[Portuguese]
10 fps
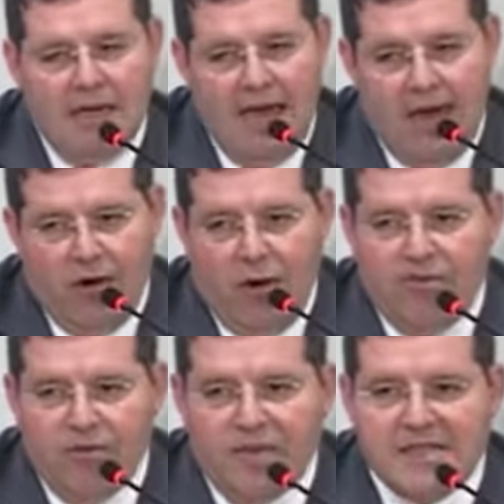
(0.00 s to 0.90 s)
É
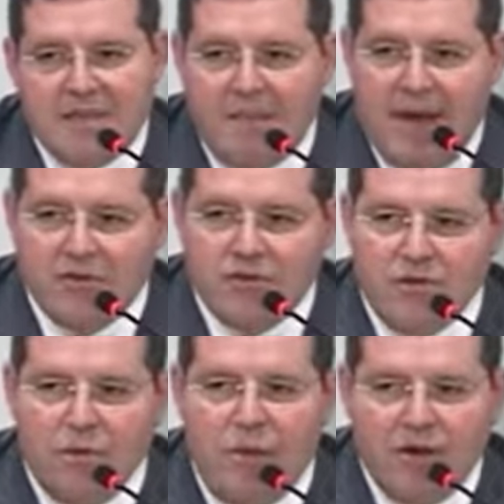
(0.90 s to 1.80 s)
óbvio que esse prazo
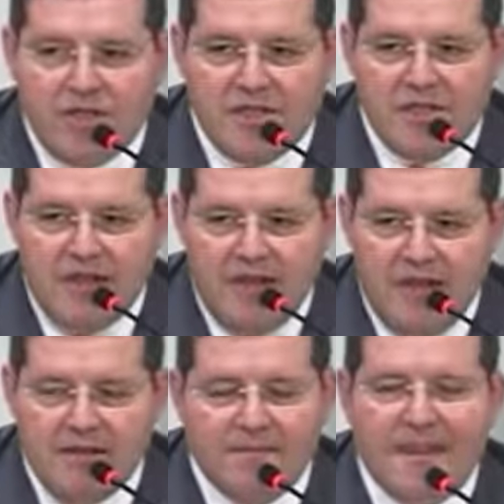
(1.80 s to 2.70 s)
não pode
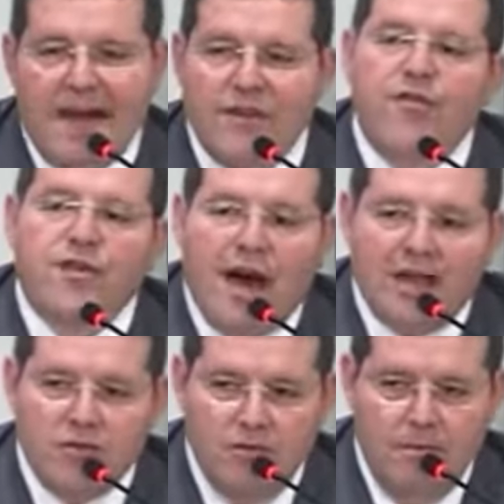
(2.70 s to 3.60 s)
ser
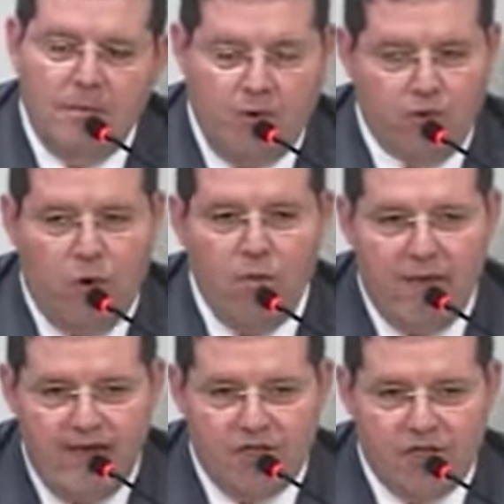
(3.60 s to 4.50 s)
tarifado
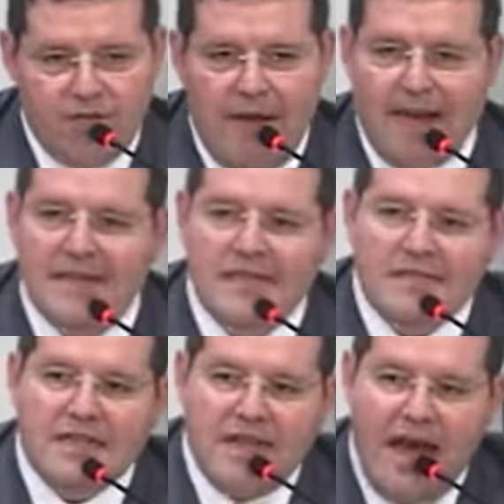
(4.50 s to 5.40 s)
pontualmente. Há
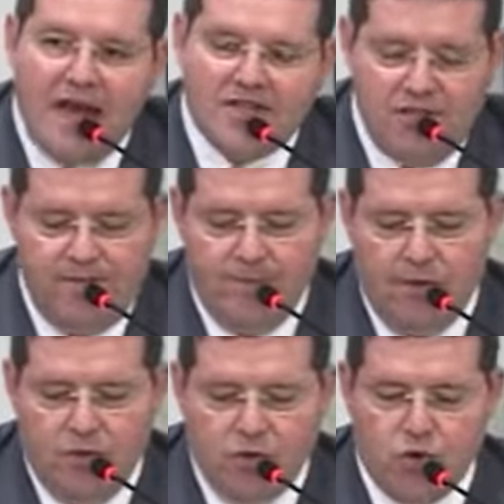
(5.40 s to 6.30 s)
necessidade
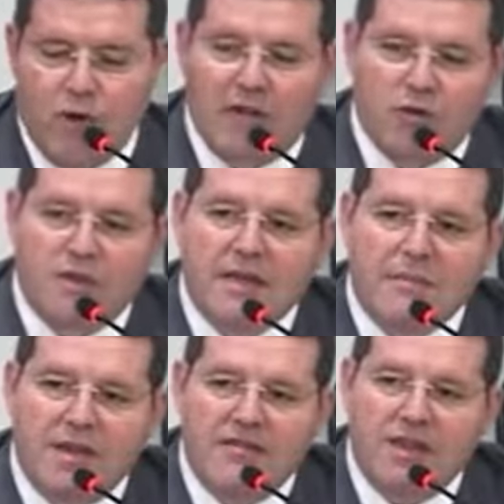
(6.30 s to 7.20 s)
do julgador
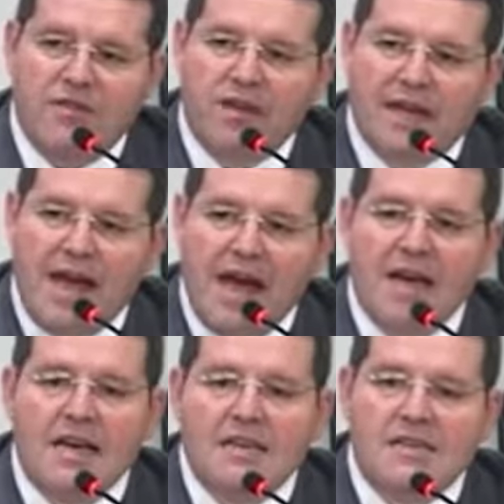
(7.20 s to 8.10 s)
também verificar
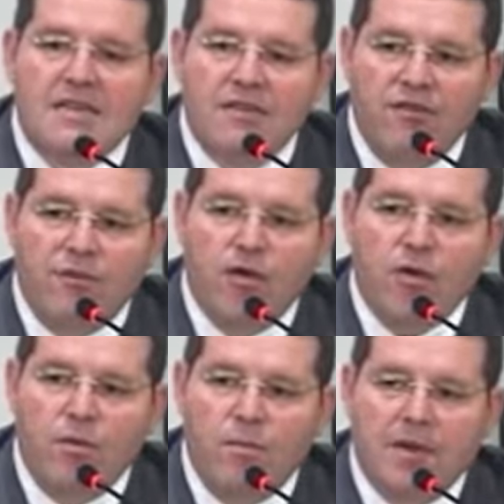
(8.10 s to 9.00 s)
se foi
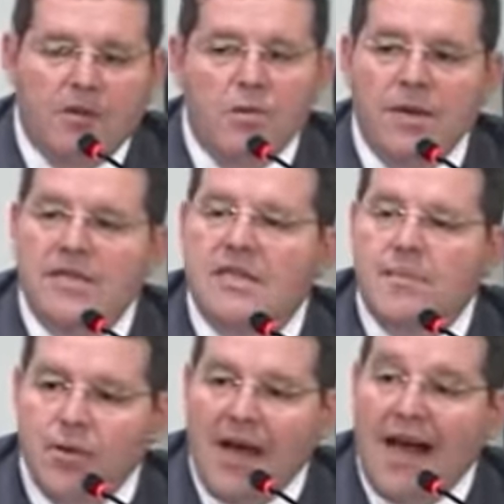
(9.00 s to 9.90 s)
cumprido o
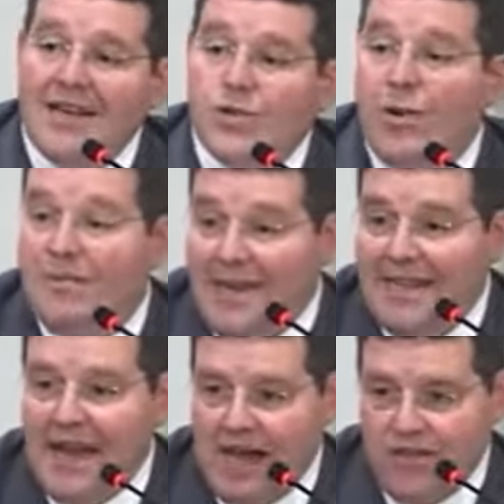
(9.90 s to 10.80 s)
princípio da
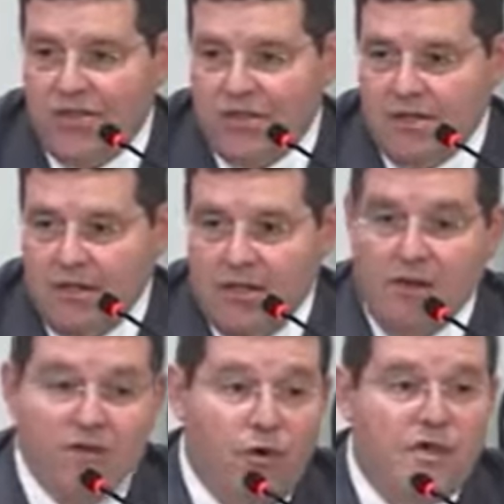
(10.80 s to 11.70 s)
razoabilidade.
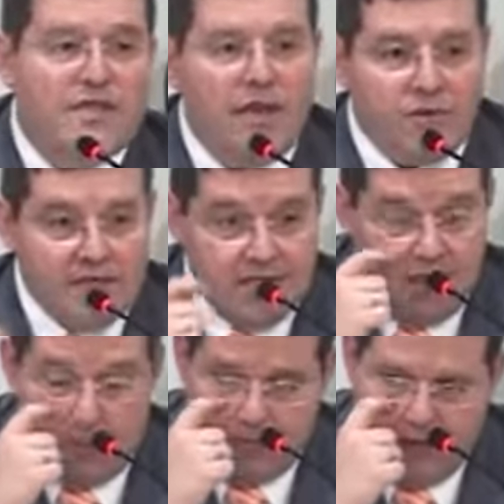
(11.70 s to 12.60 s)
Vou lhes dar um
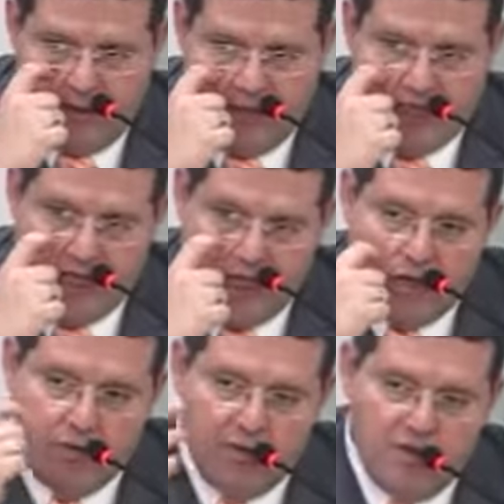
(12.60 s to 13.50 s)
exemplo. Imaginem
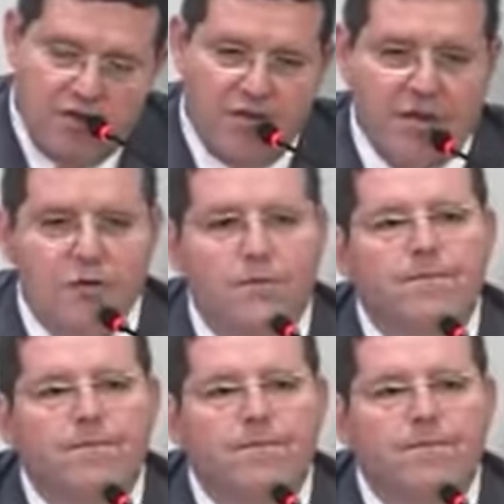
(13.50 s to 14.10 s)
que um indivíduo